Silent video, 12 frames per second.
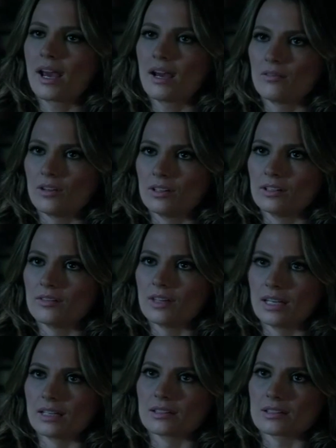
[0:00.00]
Non abbiamo
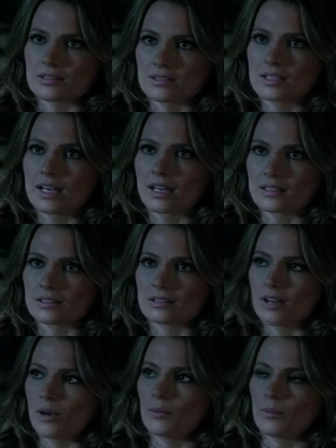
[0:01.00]
tutte le risposte,
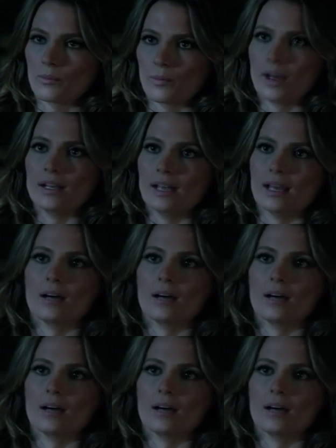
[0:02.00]
perlomeno non